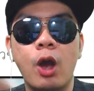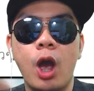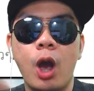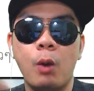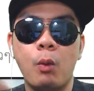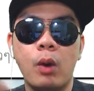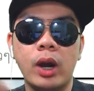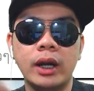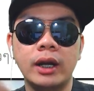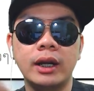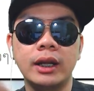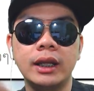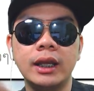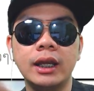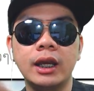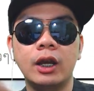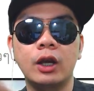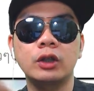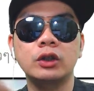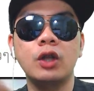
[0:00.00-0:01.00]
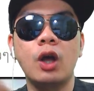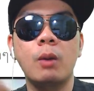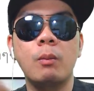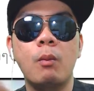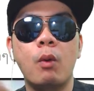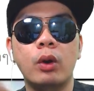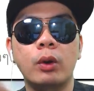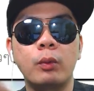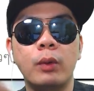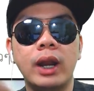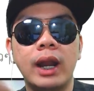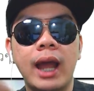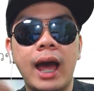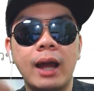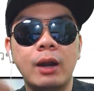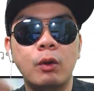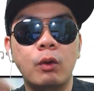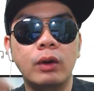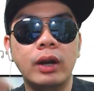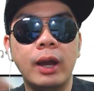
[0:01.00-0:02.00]
วันนี้ก็ต้องหมดเวลาล
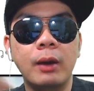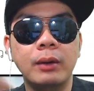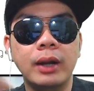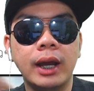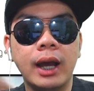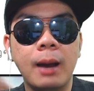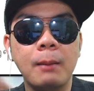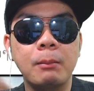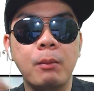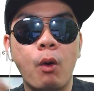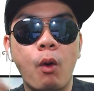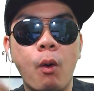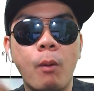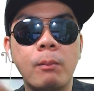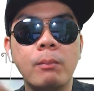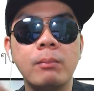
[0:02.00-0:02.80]
งแล้วนะครับผม